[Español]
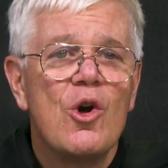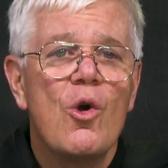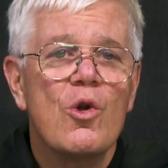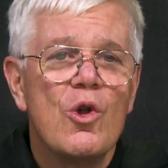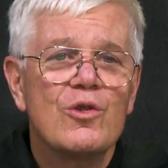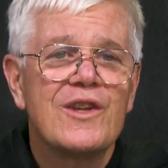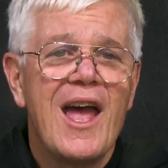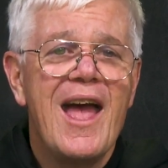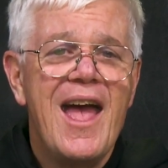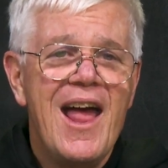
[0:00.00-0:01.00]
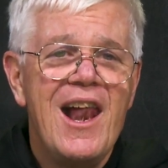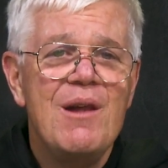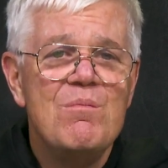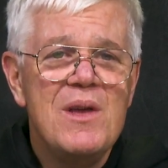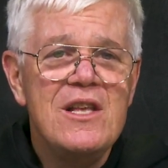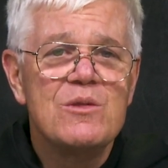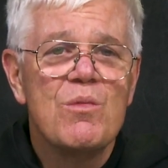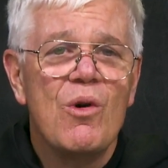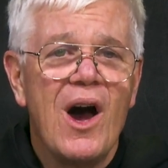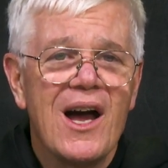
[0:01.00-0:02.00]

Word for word: con los que él mismo